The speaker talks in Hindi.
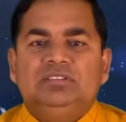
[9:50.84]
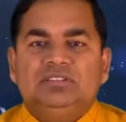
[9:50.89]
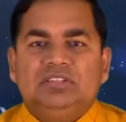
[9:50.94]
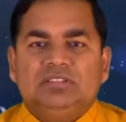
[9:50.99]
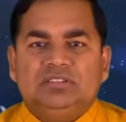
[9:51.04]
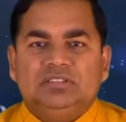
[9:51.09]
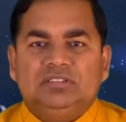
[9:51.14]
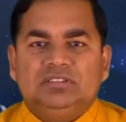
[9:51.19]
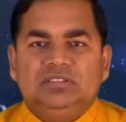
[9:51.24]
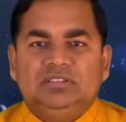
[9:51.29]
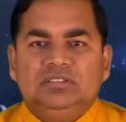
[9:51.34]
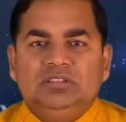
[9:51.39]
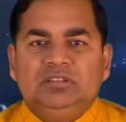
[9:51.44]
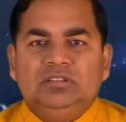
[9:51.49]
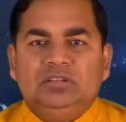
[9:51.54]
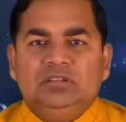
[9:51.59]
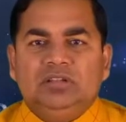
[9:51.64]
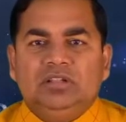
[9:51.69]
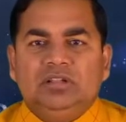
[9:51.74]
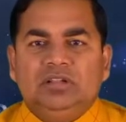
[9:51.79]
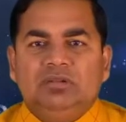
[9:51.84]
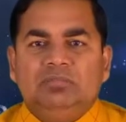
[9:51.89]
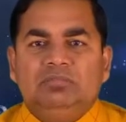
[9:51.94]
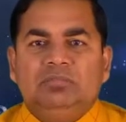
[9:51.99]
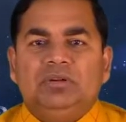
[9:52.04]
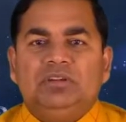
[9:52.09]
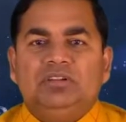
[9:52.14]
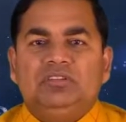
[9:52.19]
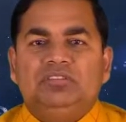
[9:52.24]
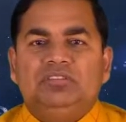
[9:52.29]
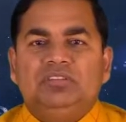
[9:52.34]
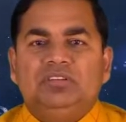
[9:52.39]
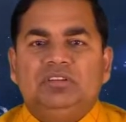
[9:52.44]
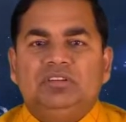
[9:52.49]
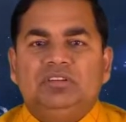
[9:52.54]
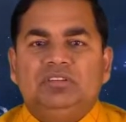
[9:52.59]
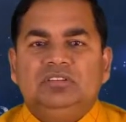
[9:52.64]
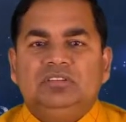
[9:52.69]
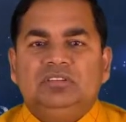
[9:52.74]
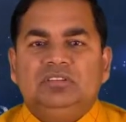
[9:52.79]
यत लंबन से
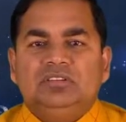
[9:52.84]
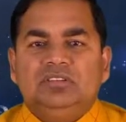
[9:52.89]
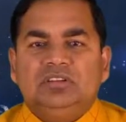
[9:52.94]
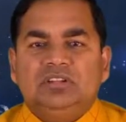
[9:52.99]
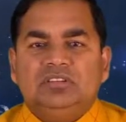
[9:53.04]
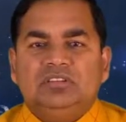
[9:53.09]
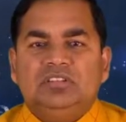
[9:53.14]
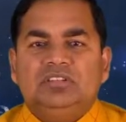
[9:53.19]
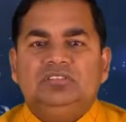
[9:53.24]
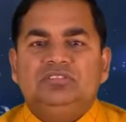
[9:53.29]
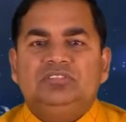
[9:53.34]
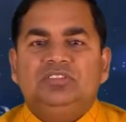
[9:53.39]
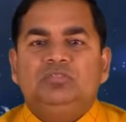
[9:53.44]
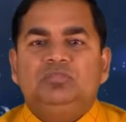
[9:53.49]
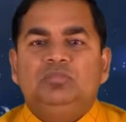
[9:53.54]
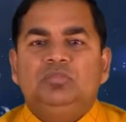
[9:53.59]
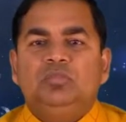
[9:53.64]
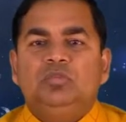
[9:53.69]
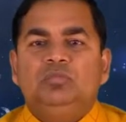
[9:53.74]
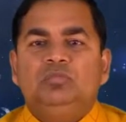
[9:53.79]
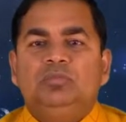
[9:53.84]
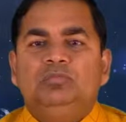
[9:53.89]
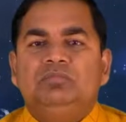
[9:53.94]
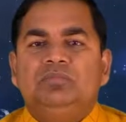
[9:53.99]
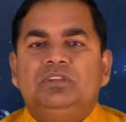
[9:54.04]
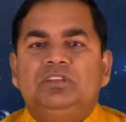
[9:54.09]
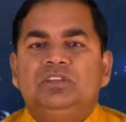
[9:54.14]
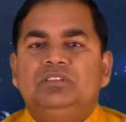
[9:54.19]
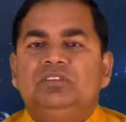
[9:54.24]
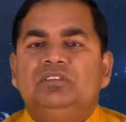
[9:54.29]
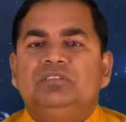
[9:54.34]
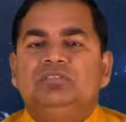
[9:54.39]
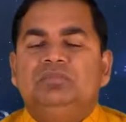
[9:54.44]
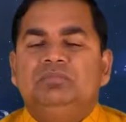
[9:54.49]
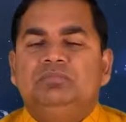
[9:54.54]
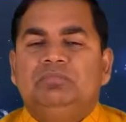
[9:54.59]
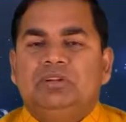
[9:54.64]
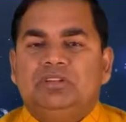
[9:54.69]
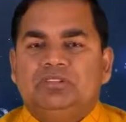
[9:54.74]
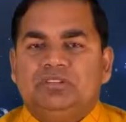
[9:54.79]
नतेश्च स्वरूप
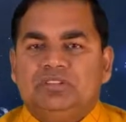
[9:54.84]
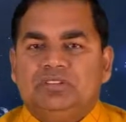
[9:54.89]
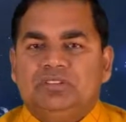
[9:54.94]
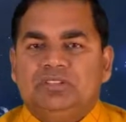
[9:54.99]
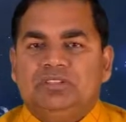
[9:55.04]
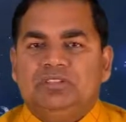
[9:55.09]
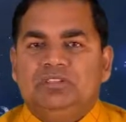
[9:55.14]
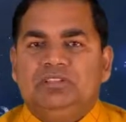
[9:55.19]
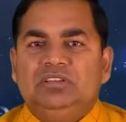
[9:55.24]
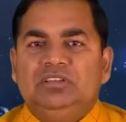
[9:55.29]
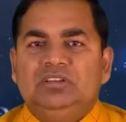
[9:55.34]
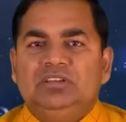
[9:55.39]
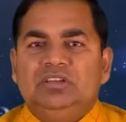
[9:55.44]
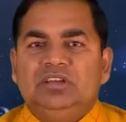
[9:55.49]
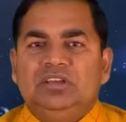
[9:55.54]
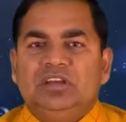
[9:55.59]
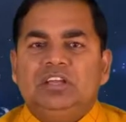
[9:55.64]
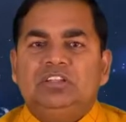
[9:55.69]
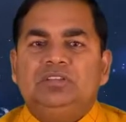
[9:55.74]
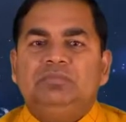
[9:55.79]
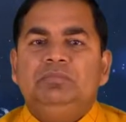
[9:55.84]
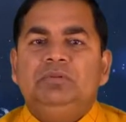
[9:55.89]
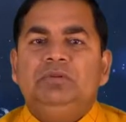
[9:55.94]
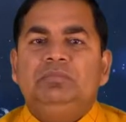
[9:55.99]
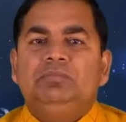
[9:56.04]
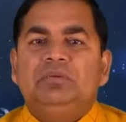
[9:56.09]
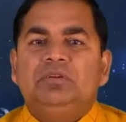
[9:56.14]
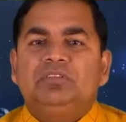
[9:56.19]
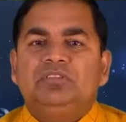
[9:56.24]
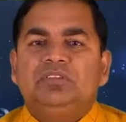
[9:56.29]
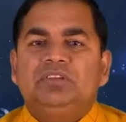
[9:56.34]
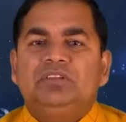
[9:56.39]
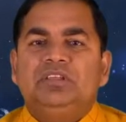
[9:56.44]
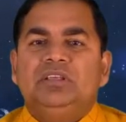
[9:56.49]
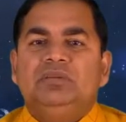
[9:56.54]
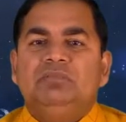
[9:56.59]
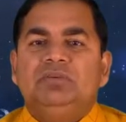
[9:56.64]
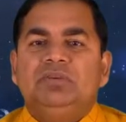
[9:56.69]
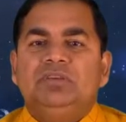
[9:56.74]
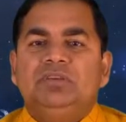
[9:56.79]
कीदृशं वर्तते अस्मिन्
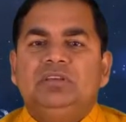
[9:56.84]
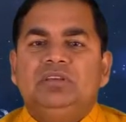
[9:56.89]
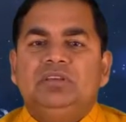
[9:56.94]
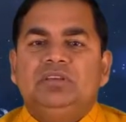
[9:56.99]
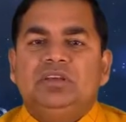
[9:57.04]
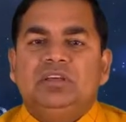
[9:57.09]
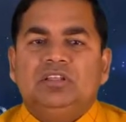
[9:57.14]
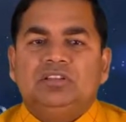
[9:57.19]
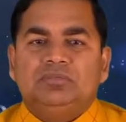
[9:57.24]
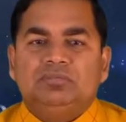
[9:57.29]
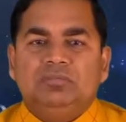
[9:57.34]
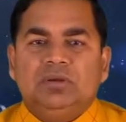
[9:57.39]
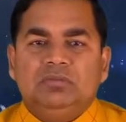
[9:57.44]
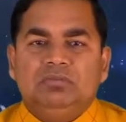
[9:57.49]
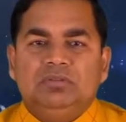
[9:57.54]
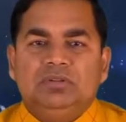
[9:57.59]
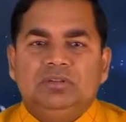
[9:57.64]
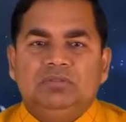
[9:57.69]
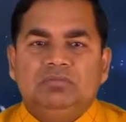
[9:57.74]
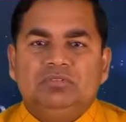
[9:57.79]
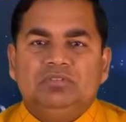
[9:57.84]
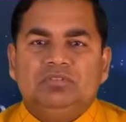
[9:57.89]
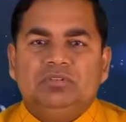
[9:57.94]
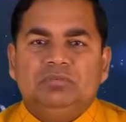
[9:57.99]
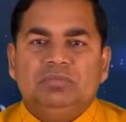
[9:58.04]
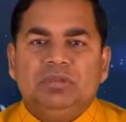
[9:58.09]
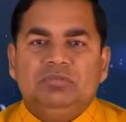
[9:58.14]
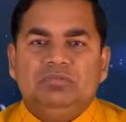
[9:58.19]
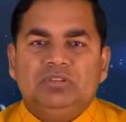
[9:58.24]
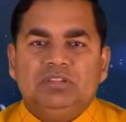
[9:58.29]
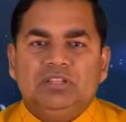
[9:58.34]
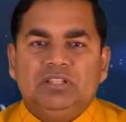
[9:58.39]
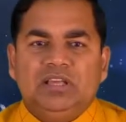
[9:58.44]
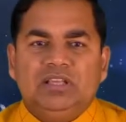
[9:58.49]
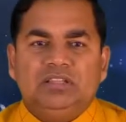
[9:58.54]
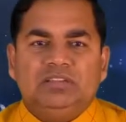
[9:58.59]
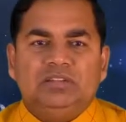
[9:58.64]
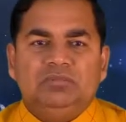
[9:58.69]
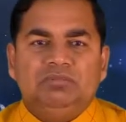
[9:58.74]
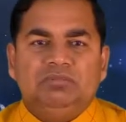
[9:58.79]
प्रसंगे भी अस्माभिः अवश्यमेव
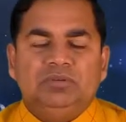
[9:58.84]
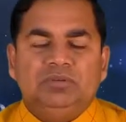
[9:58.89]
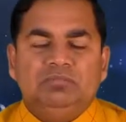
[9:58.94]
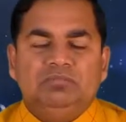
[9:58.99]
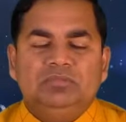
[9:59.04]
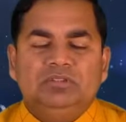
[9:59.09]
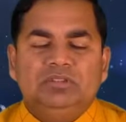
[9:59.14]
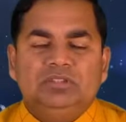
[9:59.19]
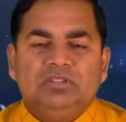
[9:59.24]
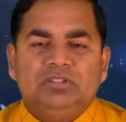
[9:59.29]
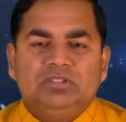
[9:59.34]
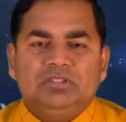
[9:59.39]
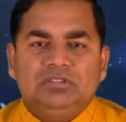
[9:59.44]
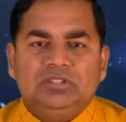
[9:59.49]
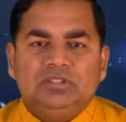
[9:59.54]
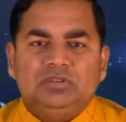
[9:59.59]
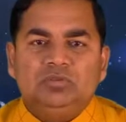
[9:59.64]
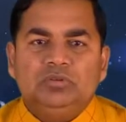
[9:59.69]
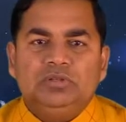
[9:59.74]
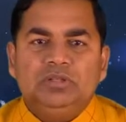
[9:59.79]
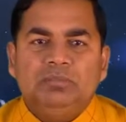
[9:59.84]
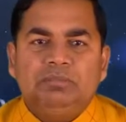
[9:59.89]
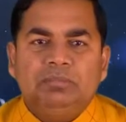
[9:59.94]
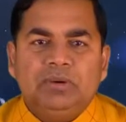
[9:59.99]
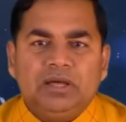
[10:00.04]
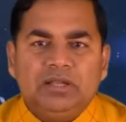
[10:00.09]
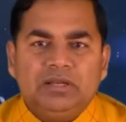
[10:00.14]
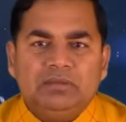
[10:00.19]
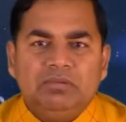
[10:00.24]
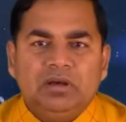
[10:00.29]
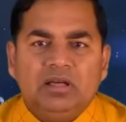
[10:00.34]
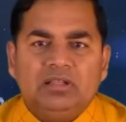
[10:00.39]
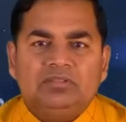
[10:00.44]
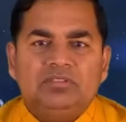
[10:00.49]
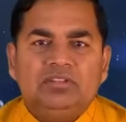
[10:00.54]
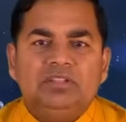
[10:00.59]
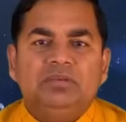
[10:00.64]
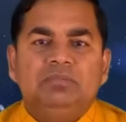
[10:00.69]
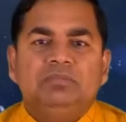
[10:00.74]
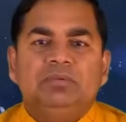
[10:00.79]
ध्यातव्यं यतो हि
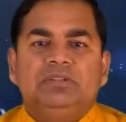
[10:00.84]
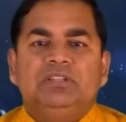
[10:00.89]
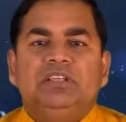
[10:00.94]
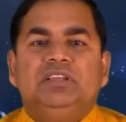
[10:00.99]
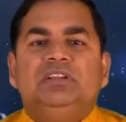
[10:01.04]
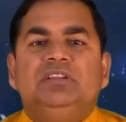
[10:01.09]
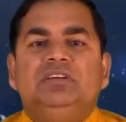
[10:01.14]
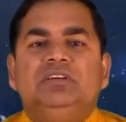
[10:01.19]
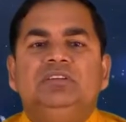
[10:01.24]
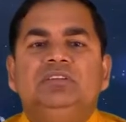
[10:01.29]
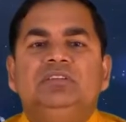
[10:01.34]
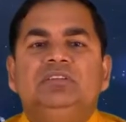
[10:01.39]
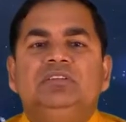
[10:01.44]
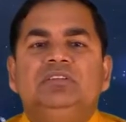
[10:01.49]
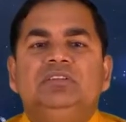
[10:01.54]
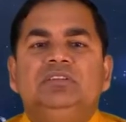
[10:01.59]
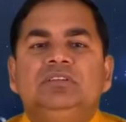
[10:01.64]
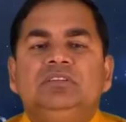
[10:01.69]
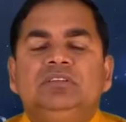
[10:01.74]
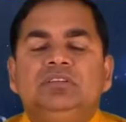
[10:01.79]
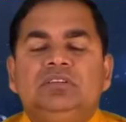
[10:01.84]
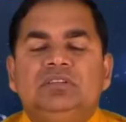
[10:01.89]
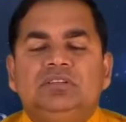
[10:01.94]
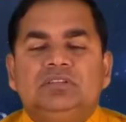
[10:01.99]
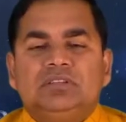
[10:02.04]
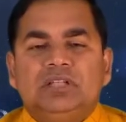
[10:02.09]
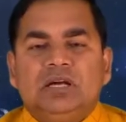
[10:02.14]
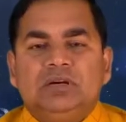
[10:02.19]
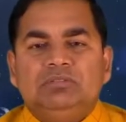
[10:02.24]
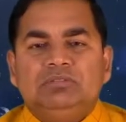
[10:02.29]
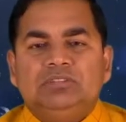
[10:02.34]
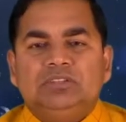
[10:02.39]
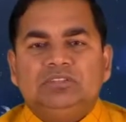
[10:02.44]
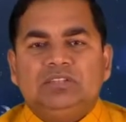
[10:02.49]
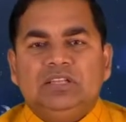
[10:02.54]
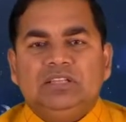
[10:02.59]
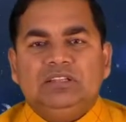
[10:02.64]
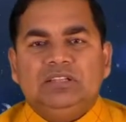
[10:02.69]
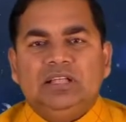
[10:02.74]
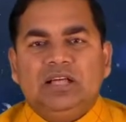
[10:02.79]
पारिभाषिकपदेन तावत्
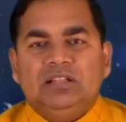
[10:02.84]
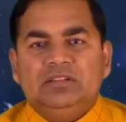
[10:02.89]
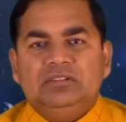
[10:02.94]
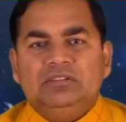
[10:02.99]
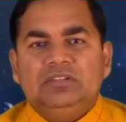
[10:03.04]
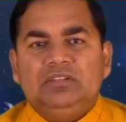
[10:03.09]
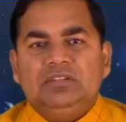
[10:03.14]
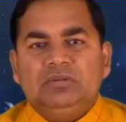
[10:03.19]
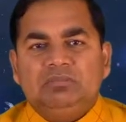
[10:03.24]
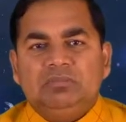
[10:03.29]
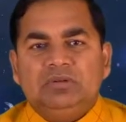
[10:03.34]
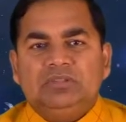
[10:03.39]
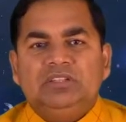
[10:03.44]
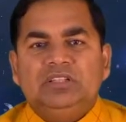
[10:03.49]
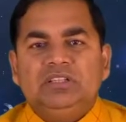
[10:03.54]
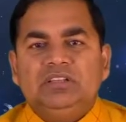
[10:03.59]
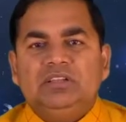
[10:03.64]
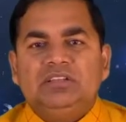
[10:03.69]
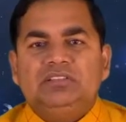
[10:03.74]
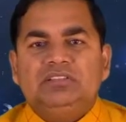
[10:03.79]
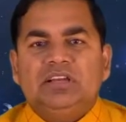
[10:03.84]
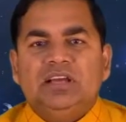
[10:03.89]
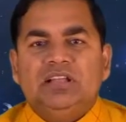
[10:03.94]
सैद्धान्तिकमतेन च